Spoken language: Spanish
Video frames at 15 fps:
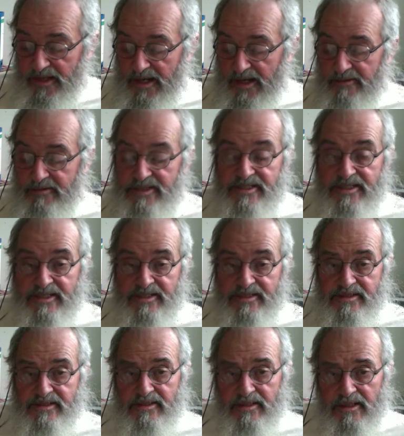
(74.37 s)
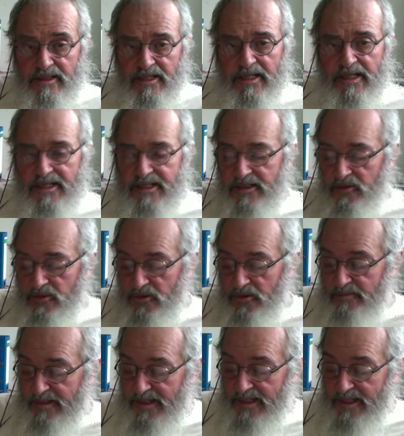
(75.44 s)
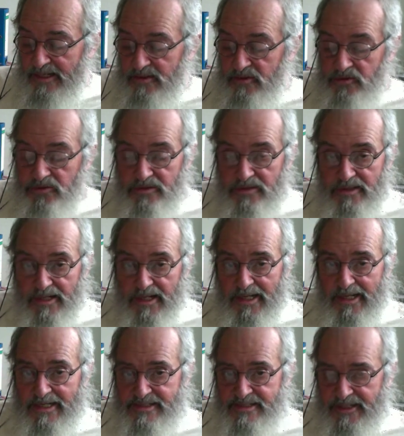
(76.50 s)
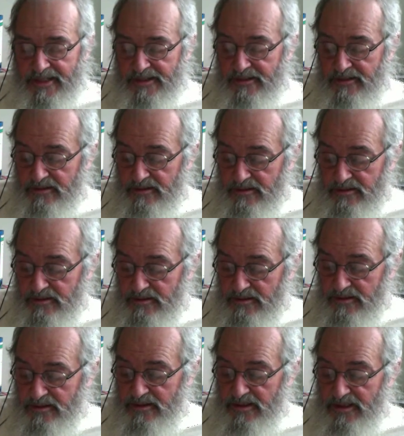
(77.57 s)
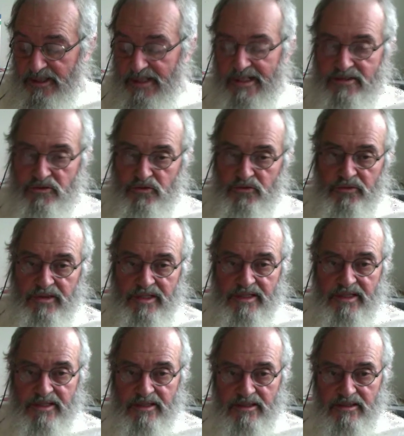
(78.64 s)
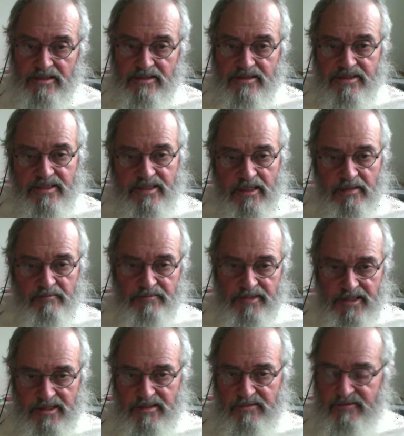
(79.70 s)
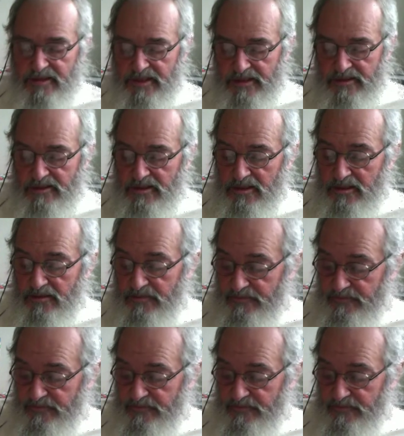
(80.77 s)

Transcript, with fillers: A veces elijo los peldaños al azar y la subida siempre es diferente.